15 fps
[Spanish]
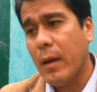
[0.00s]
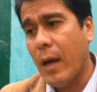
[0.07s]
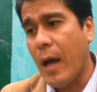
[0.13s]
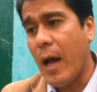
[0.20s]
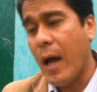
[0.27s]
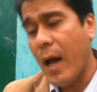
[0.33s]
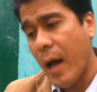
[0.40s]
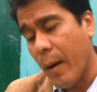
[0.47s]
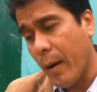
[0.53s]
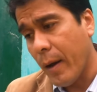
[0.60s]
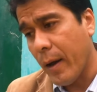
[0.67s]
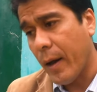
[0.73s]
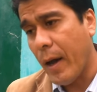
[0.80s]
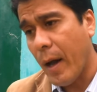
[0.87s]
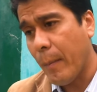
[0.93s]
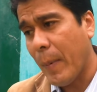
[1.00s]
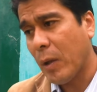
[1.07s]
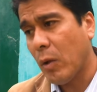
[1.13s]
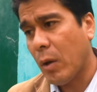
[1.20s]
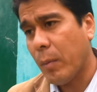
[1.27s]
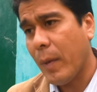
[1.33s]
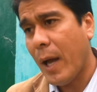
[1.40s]
a,
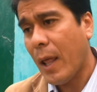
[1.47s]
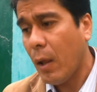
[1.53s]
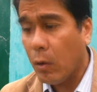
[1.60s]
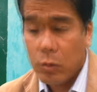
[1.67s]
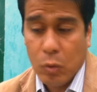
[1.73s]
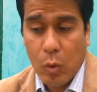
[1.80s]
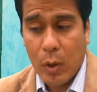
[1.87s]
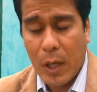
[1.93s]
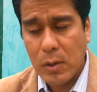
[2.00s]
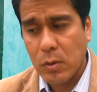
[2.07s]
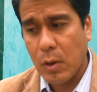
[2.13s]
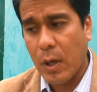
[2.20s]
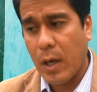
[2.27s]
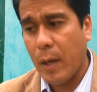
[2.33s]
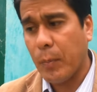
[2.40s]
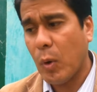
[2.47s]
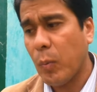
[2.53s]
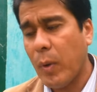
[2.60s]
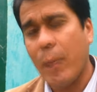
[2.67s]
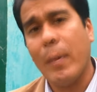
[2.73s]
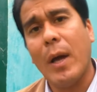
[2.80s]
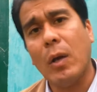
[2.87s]
mano armada o en todo caso a
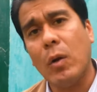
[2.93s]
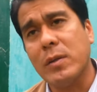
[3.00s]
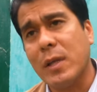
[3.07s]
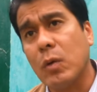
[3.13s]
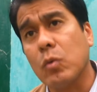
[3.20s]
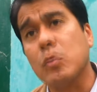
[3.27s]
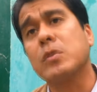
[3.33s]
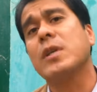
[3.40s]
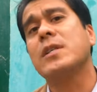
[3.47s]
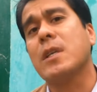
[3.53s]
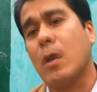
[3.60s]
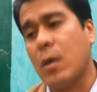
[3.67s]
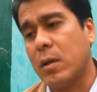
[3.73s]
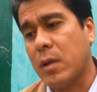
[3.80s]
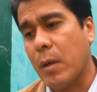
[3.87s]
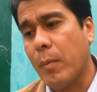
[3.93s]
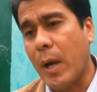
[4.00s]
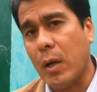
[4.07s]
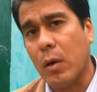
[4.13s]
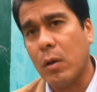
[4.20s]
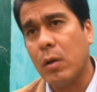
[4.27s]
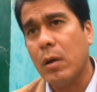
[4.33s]
propia mano hacer justicia con nuestras
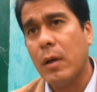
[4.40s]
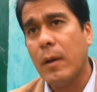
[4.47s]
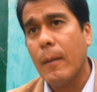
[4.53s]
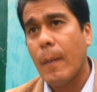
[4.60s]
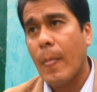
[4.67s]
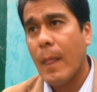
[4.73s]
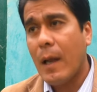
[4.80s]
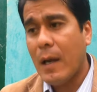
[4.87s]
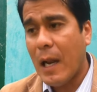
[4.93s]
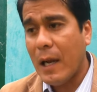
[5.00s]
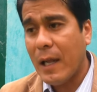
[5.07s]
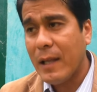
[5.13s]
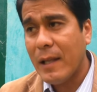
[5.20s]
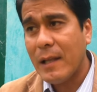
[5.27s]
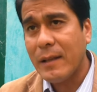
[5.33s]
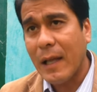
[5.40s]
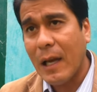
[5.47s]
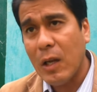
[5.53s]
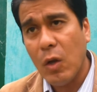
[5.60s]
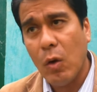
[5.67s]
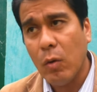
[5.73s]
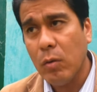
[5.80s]
manos. La ley del
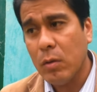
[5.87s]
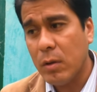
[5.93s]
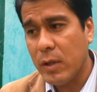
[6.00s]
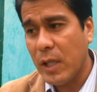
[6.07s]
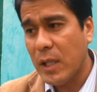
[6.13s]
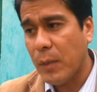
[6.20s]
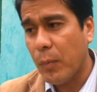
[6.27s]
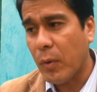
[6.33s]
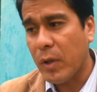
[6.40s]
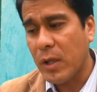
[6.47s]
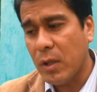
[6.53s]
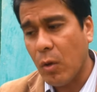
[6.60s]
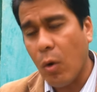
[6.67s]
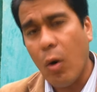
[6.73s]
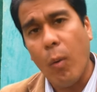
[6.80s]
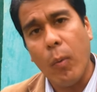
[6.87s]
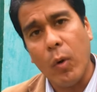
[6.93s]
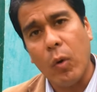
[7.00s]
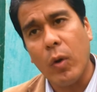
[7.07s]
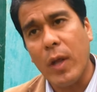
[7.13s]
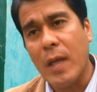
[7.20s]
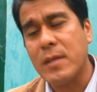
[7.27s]
talión, diente por diente, ojo por
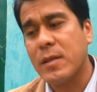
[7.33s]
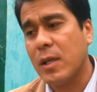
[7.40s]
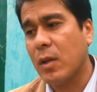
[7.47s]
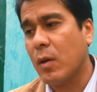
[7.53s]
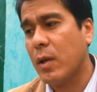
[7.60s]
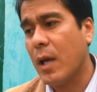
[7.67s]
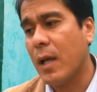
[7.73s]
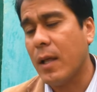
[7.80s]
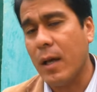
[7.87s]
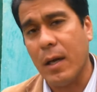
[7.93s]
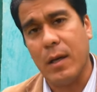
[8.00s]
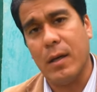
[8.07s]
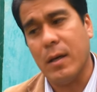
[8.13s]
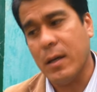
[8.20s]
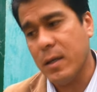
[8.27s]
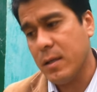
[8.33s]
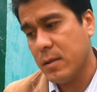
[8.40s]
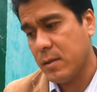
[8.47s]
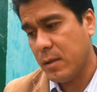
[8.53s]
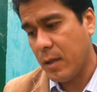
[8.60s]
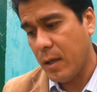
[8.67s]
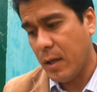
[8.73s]
ojo, ya ha sido ya
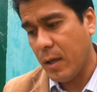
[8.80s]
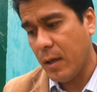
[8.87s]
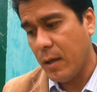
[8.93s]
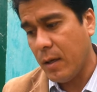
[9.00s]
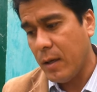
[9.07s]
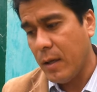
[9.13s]
este,